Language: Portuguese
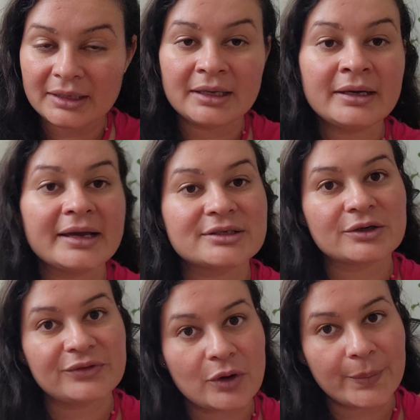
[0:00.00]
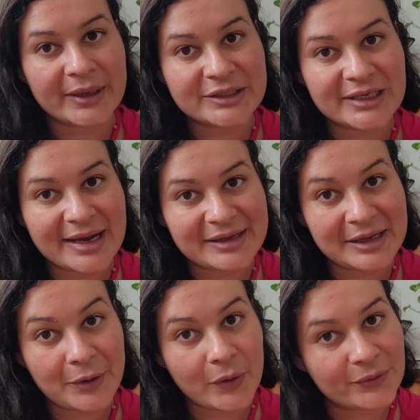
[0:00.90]
E resolvi compartilhar
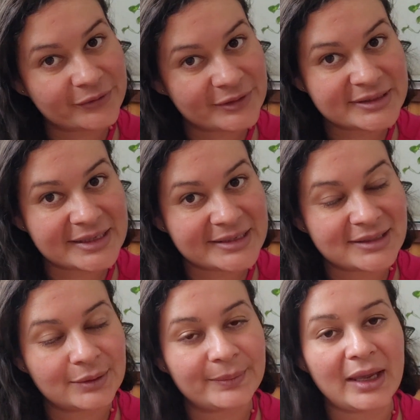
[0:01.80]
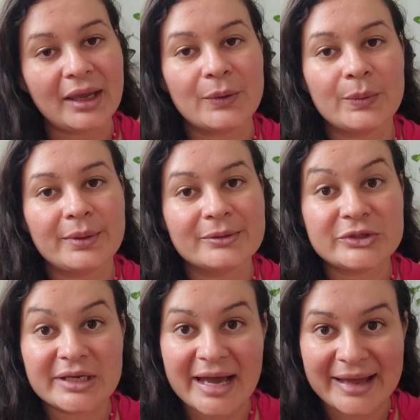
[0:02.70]
aqui com vocês também o meu
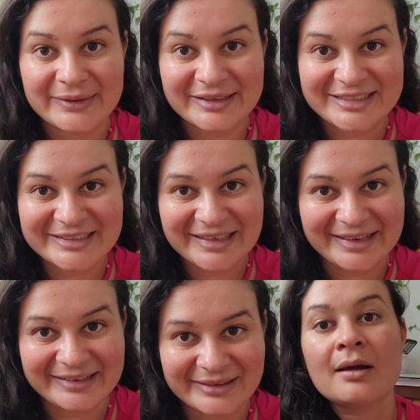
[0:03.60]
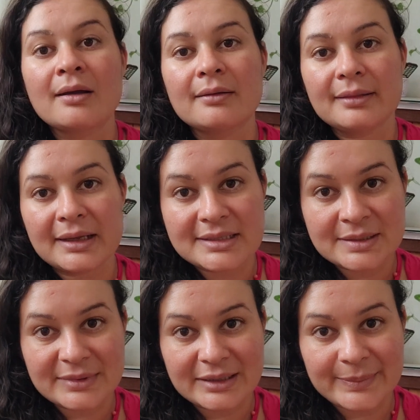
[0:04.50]
Diário da Dieta. Na
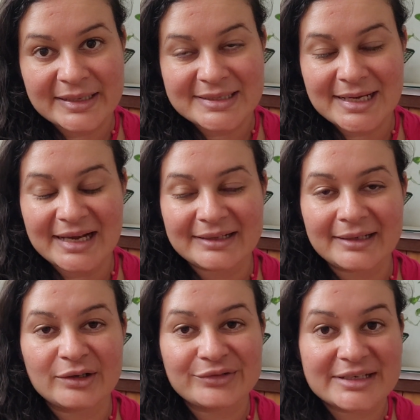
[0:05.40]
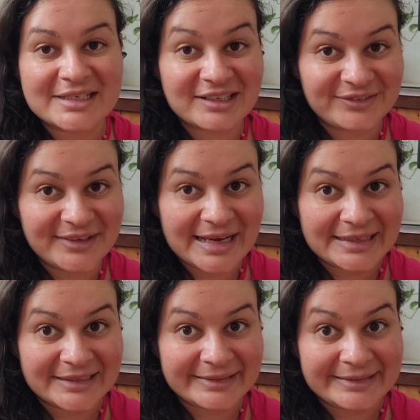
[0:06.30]
semana passada, eu fui
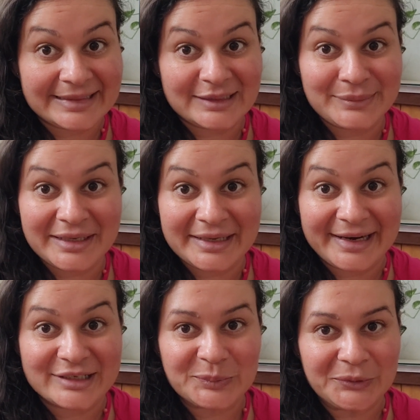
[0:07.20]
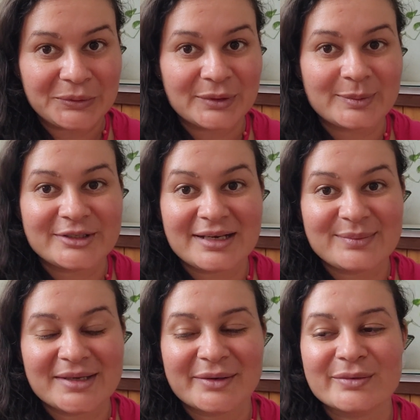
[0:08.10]
desafiada lá na minha igreja por um grupo de
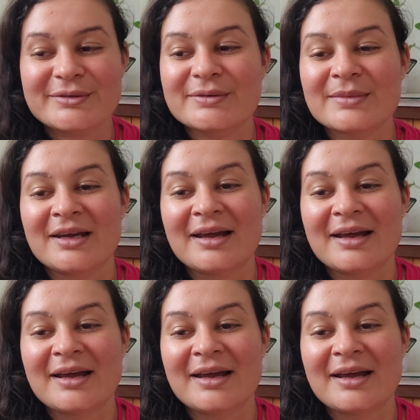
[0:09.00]
amigos